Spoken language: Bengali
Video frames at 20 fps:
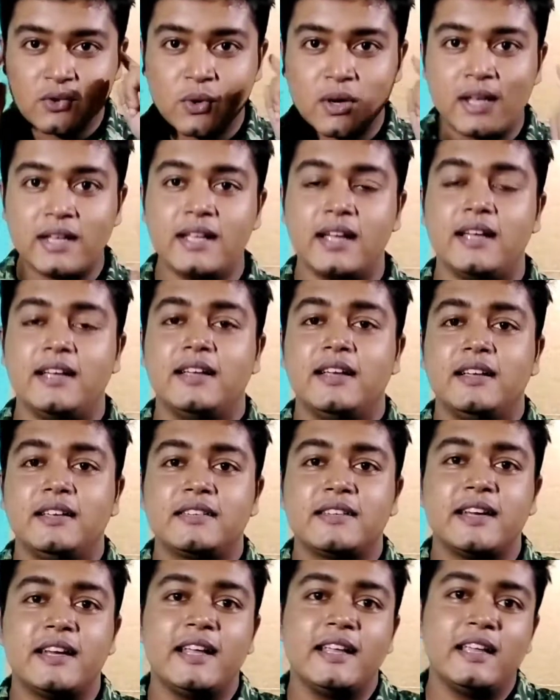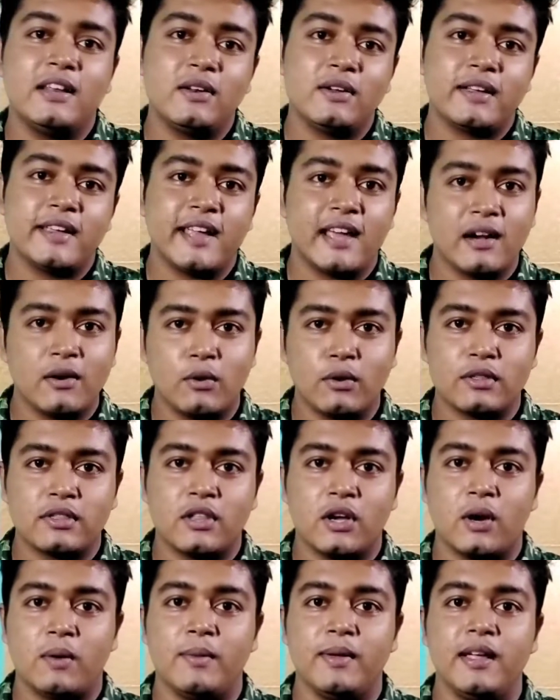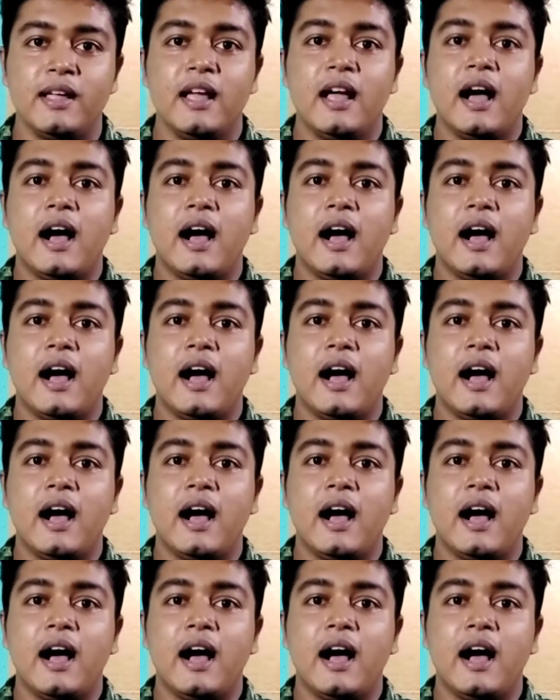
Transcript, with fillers: শোনা যায় সেটাই যেন খেয়াল করতে হবে